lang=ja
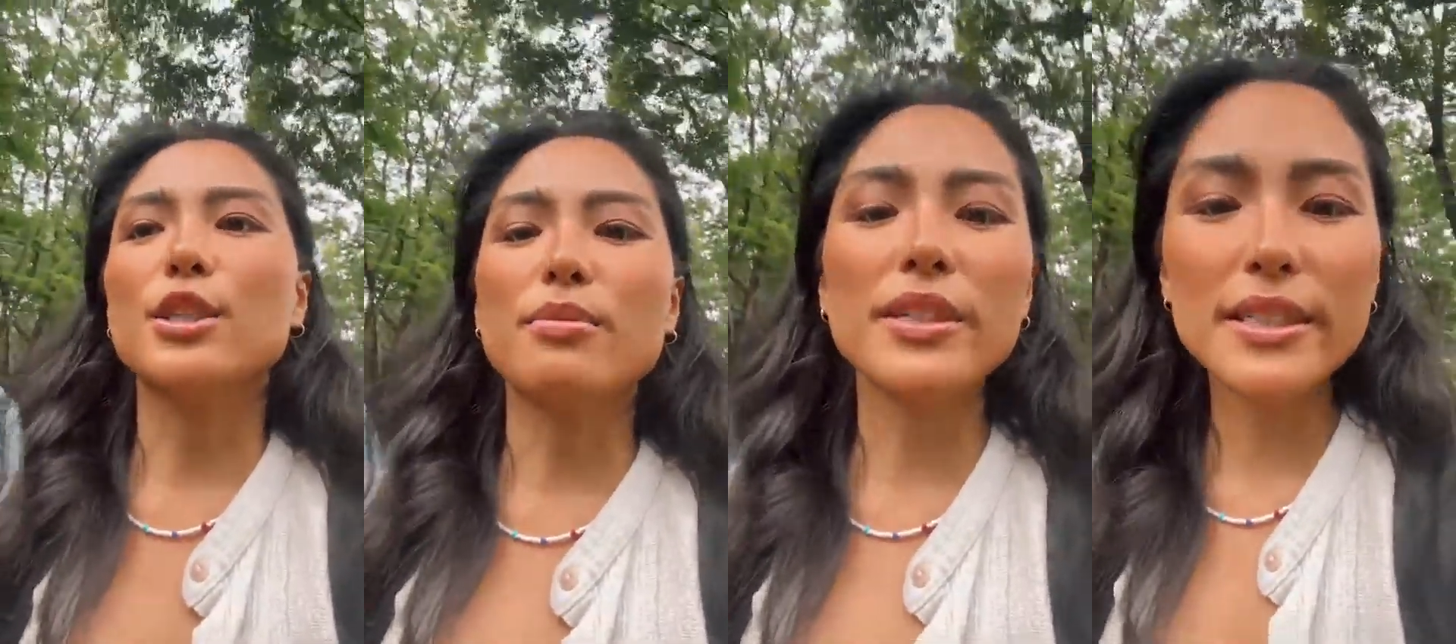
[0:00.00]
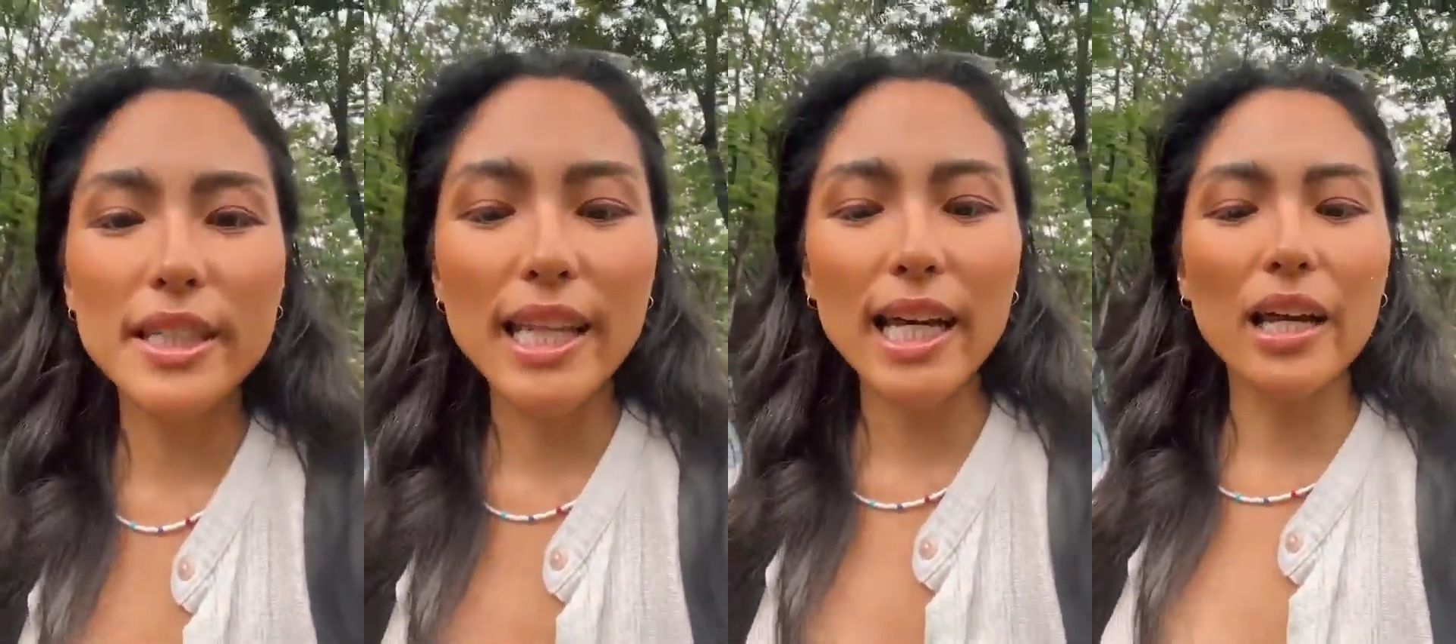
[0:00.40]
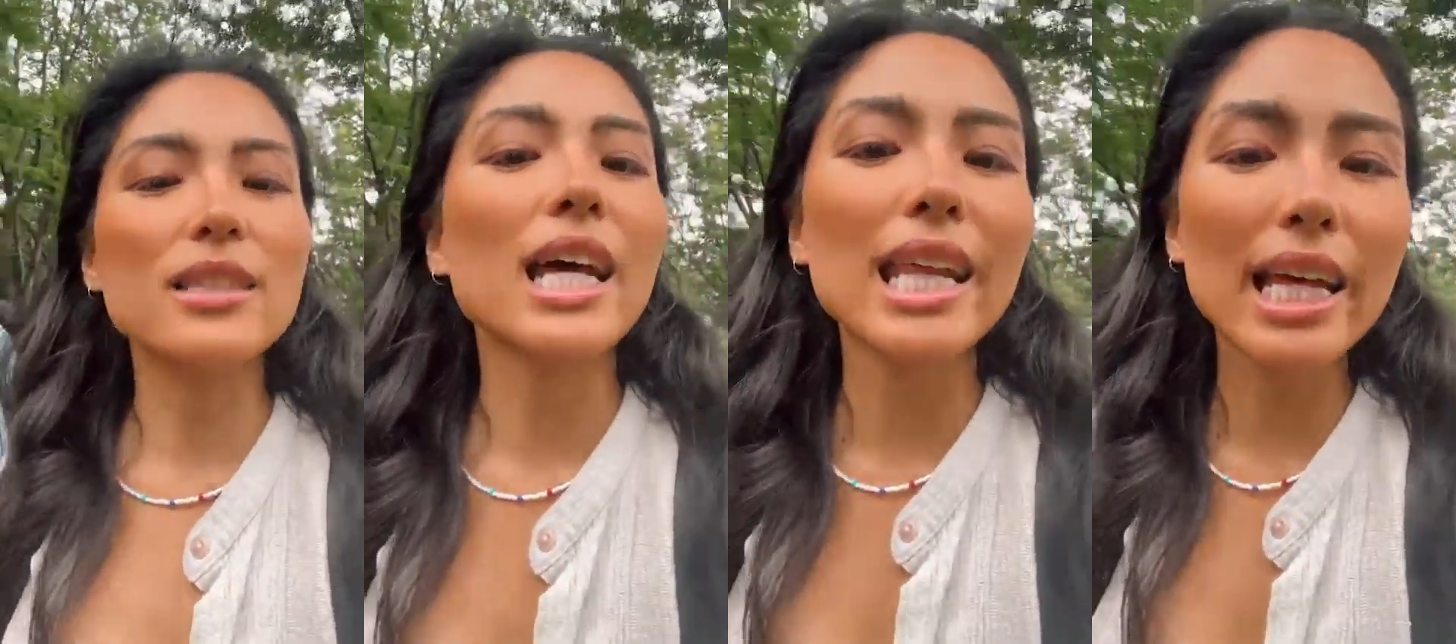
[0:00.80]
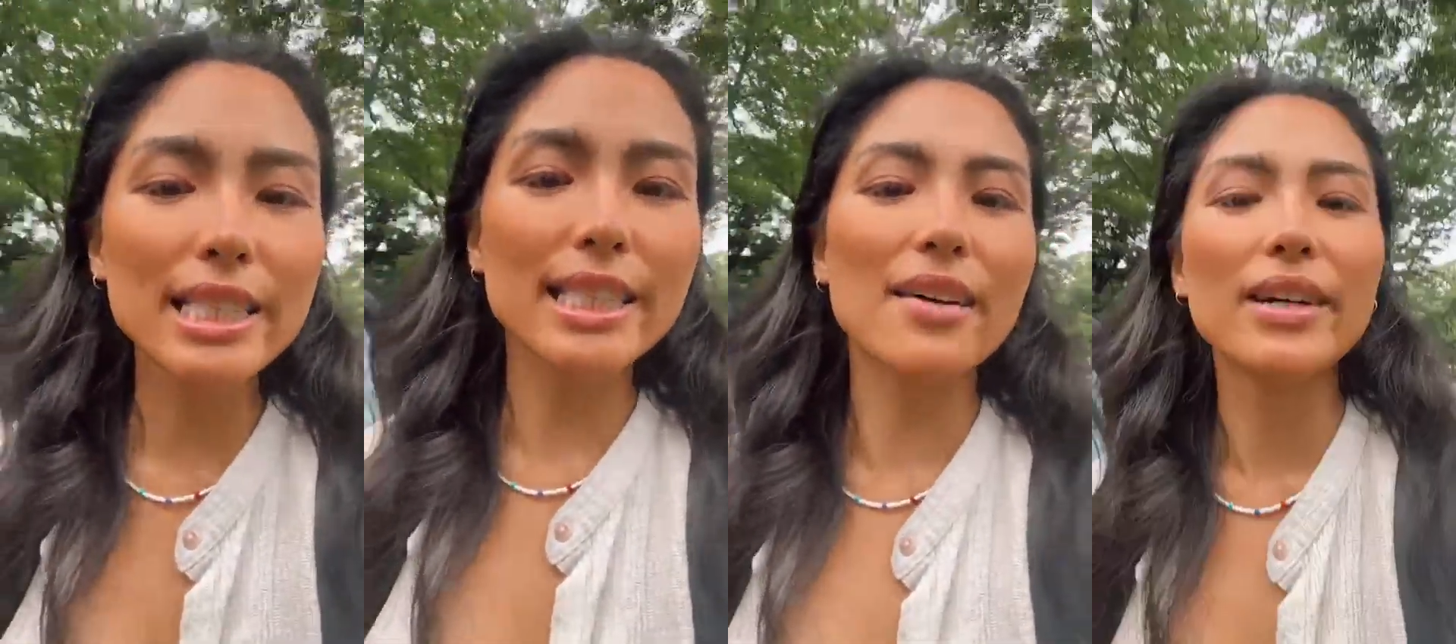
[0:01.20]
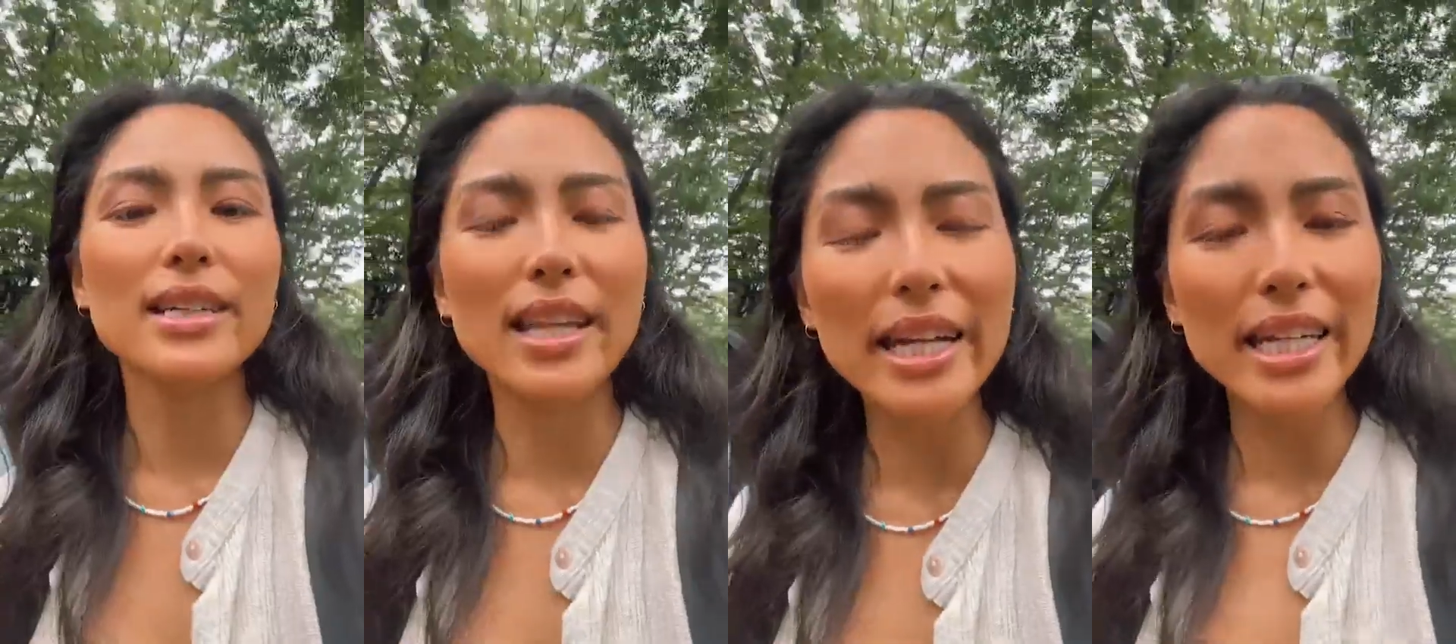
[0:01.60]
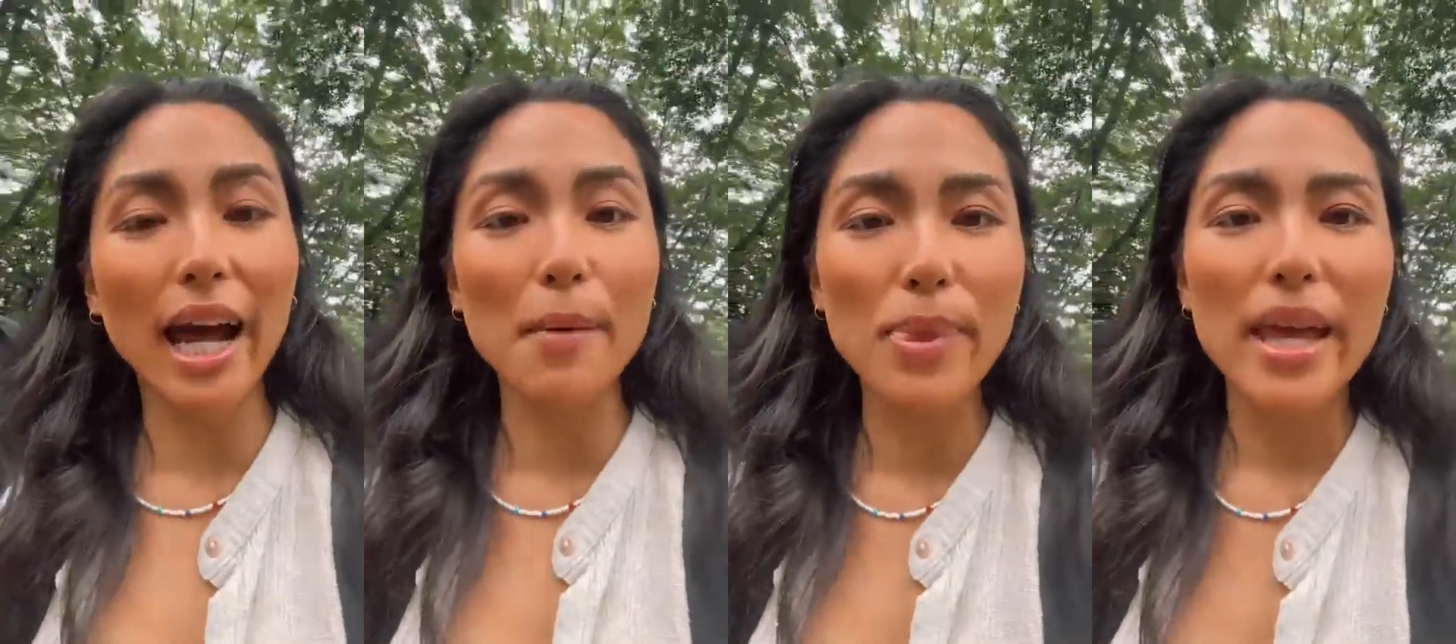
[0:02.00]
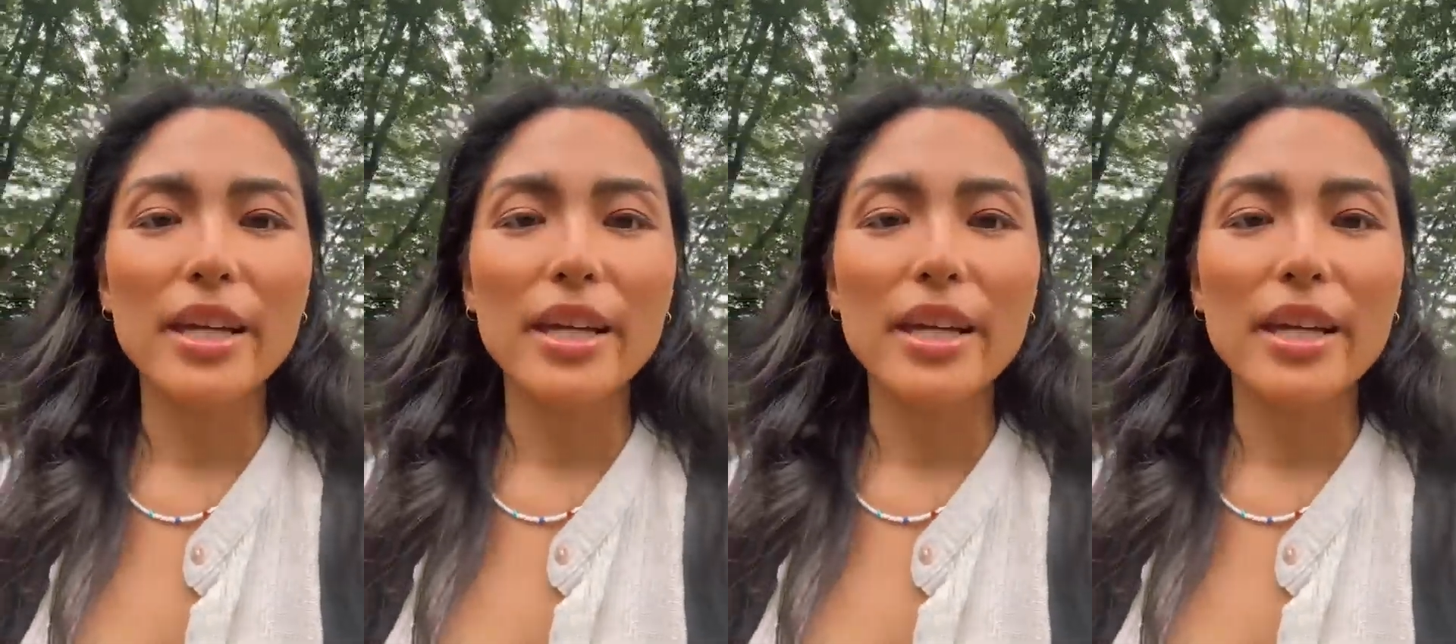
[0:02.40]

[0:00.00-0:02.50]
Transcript: 自分の中の正しさは何か